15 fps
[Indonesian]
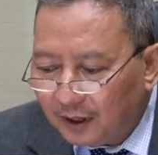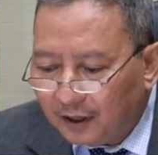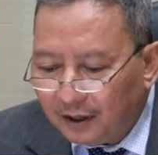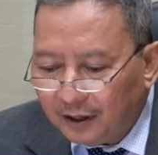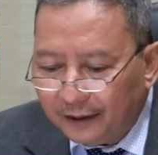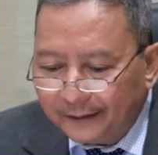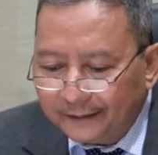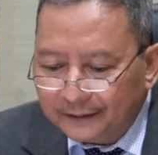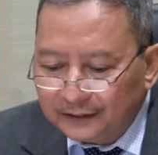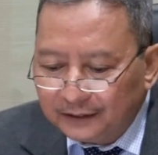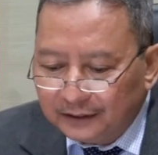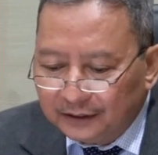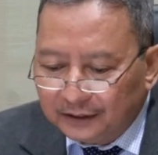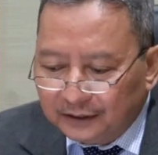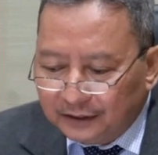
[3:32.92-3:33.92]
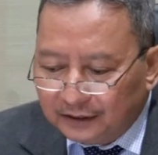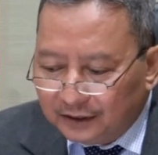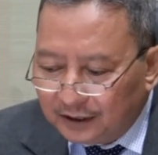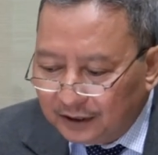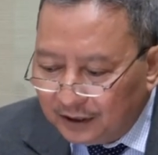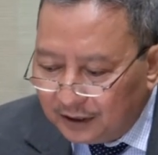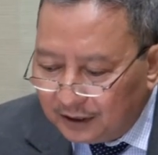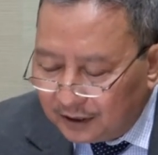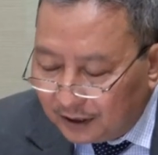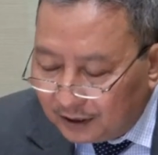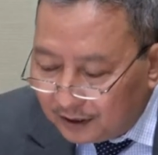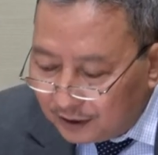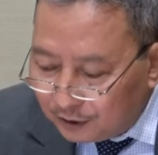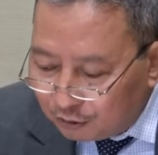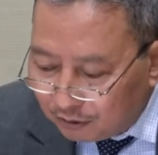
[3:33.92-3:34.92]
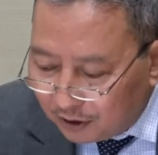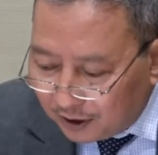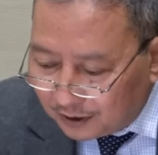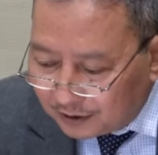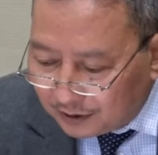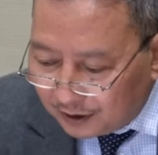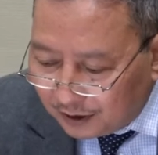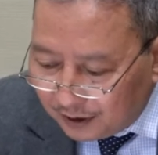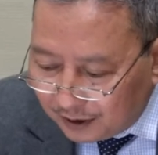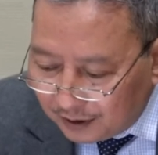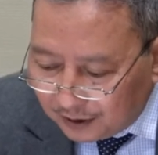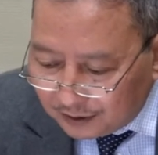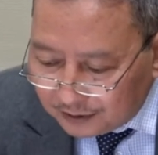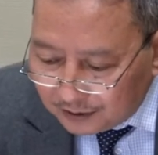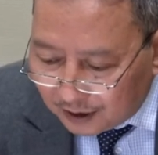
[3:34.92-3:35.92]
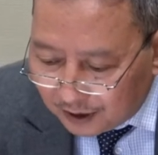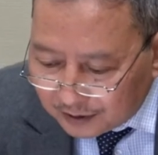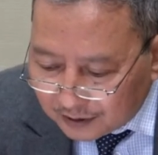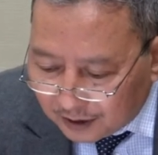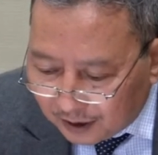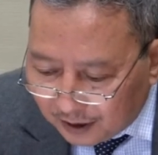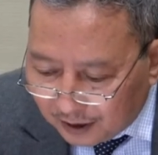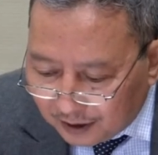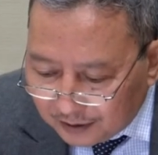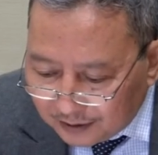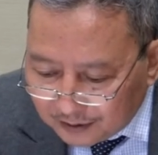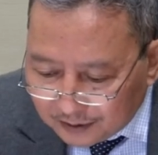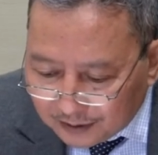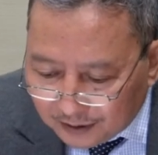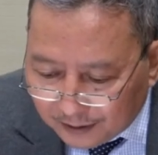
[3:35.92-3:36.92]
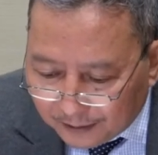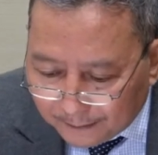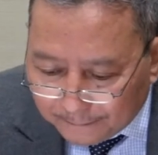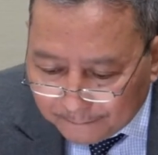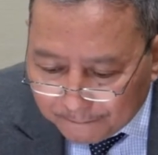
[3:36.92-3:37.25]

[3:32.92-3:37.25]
Ya. Jadi tadi sudah saya jelaskan ya.